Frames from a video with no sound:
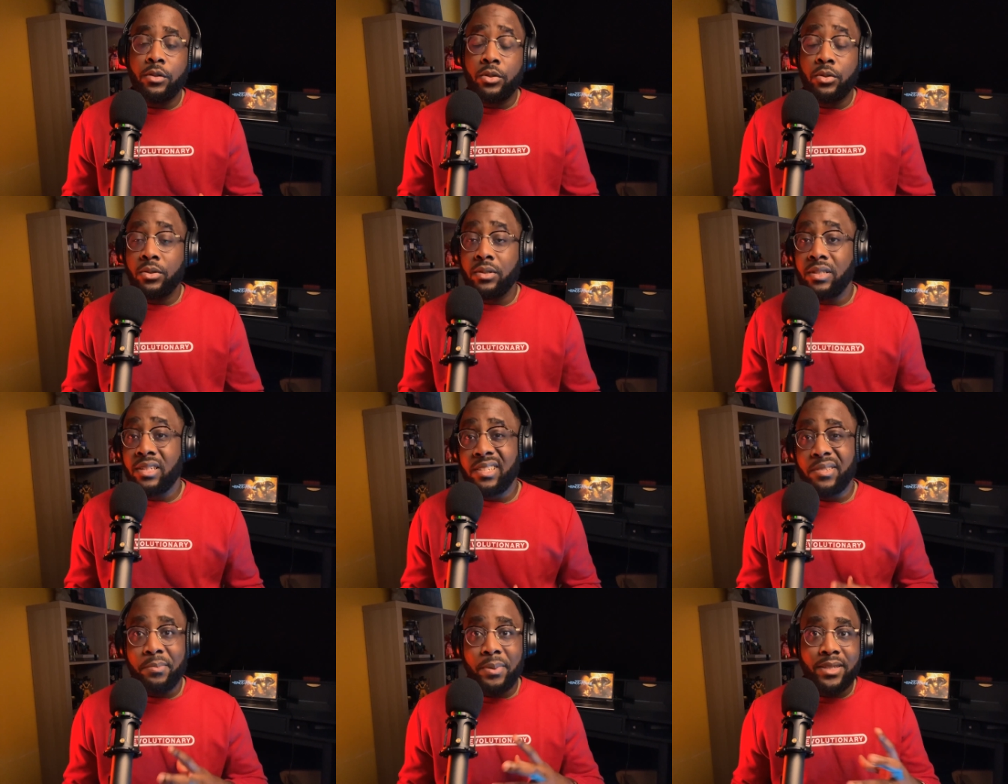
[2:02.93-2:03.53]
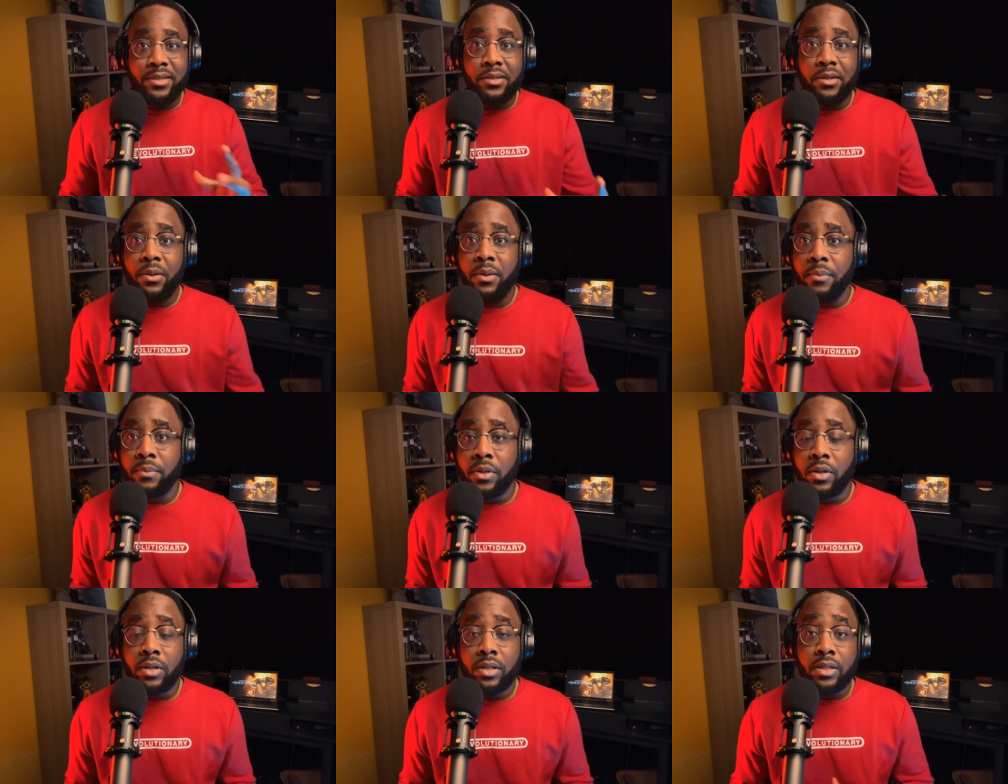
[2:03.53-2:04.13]
choses qui se passent en
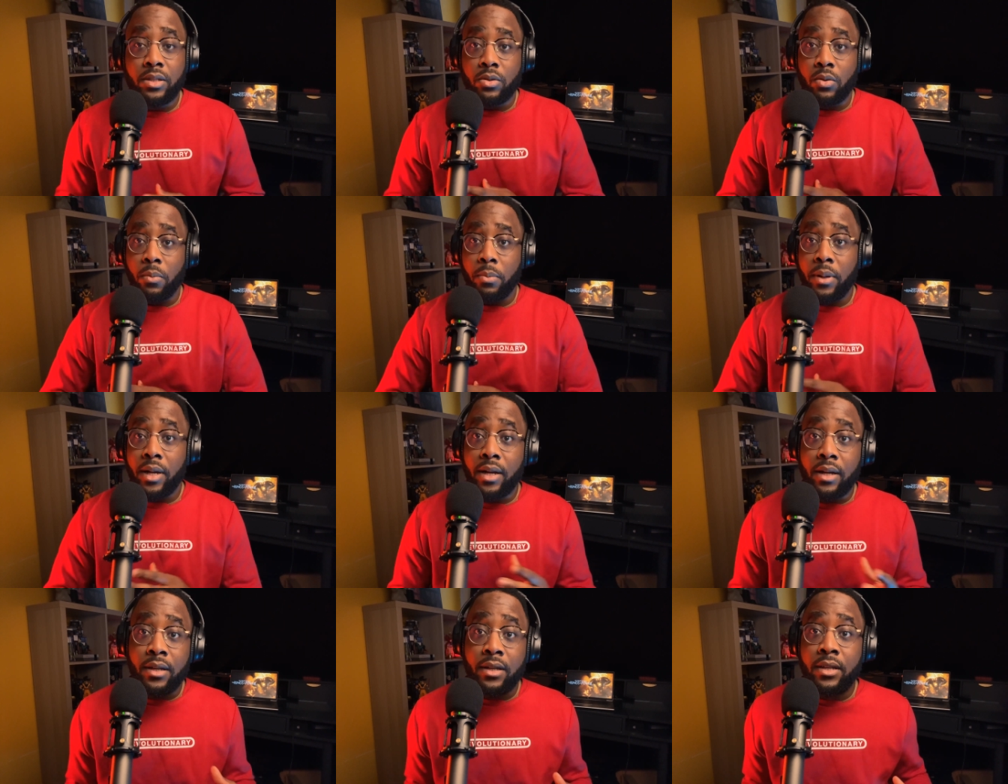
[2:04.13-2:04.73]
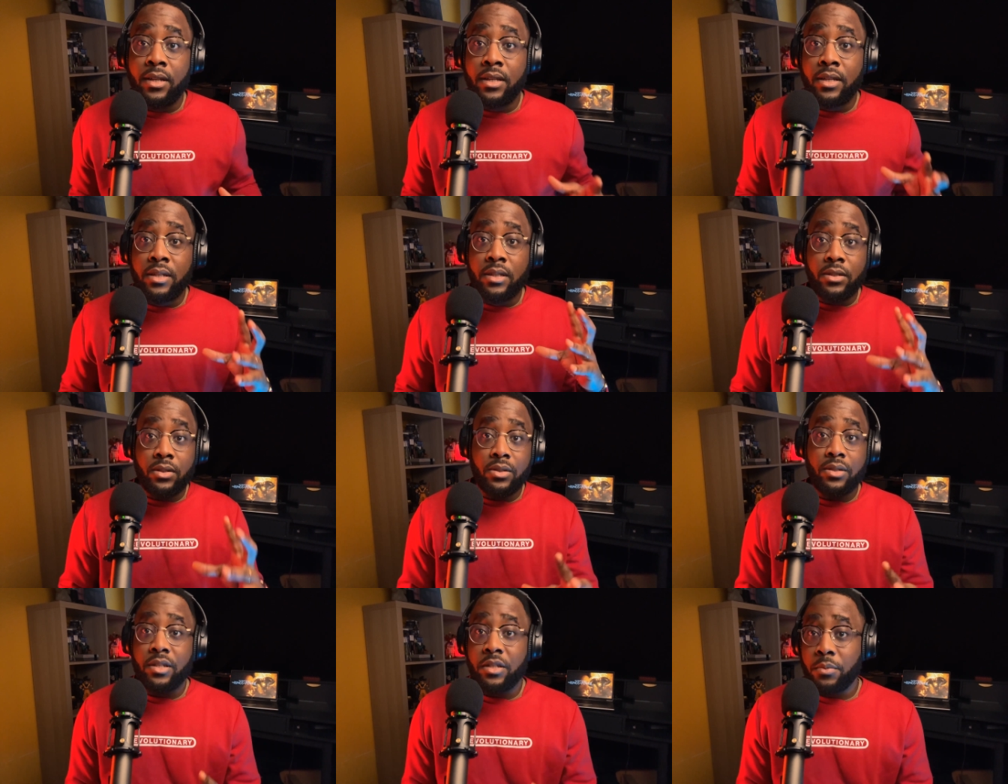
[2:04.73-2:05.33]
même temps qui ne sont pas
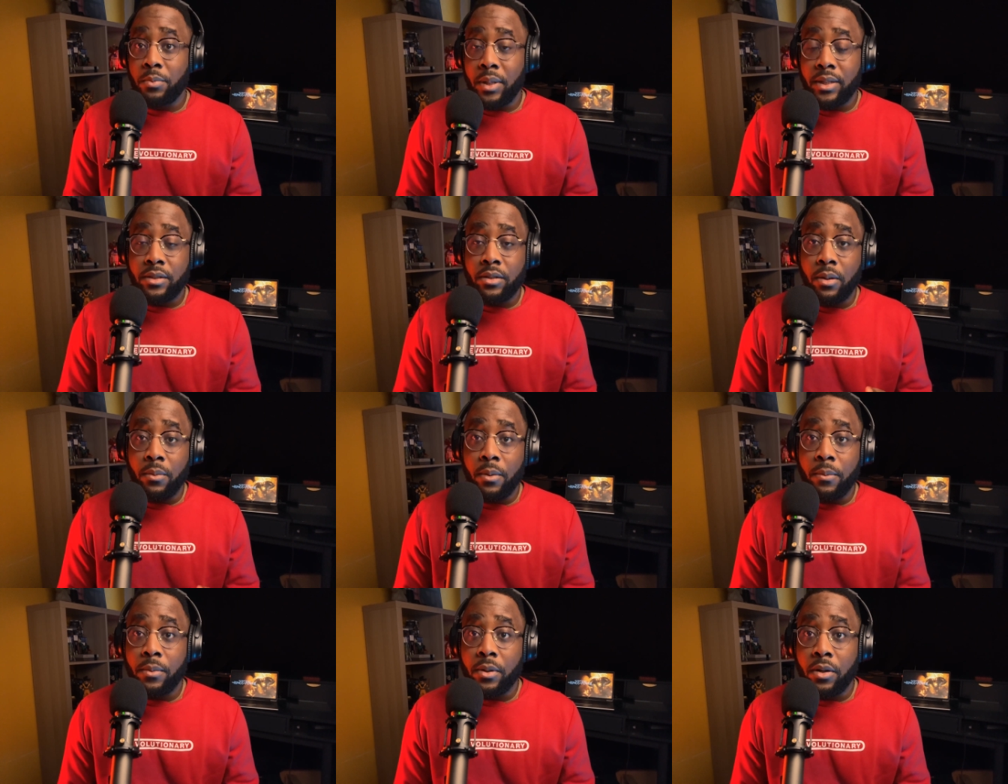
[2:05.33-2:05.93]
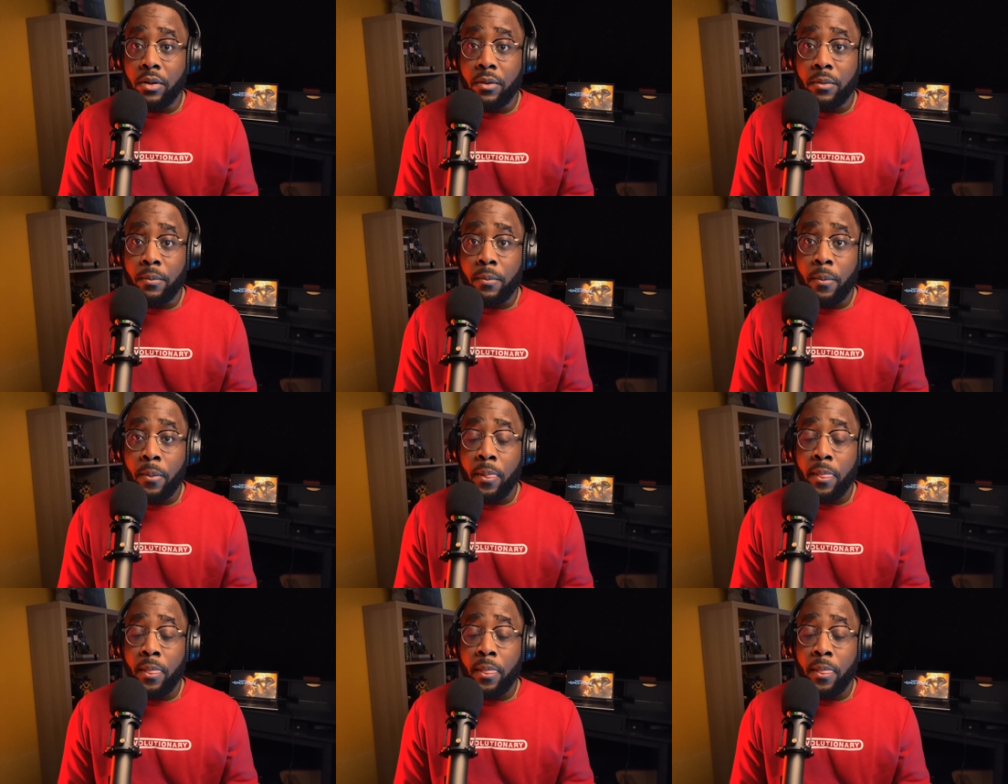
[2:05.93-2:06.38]
censées se passer en même temps.